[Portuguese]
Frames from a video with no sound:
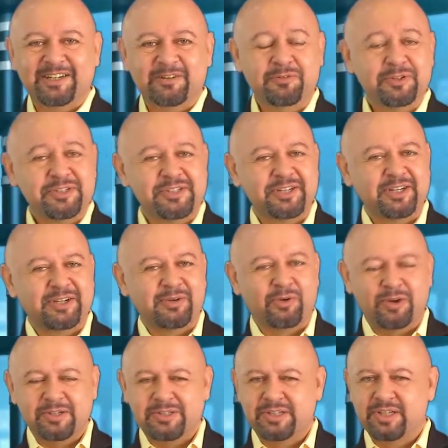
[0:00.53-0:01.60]
Você
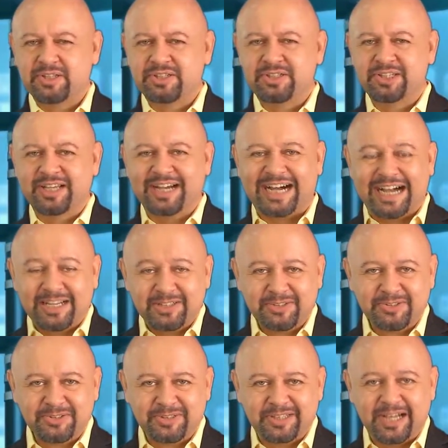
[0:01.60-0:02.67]
gosta de
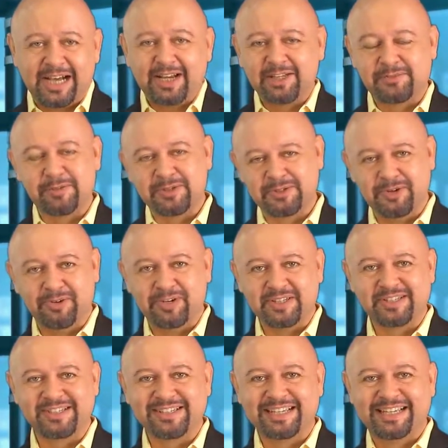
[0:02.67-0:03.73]
ajudar as
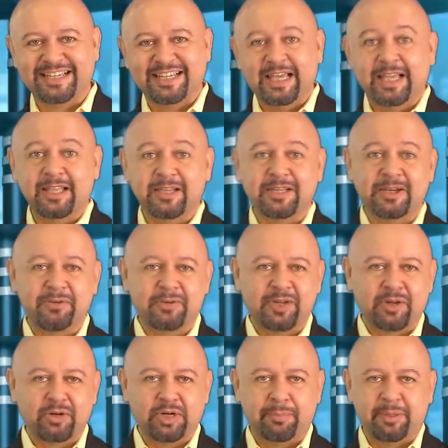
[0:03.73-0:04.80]
pessoas? Então
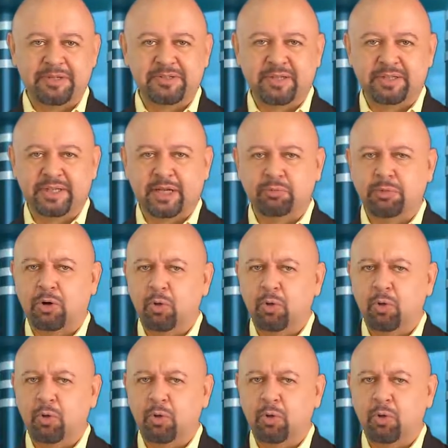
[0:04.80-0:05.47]
quero lhe apresentar uma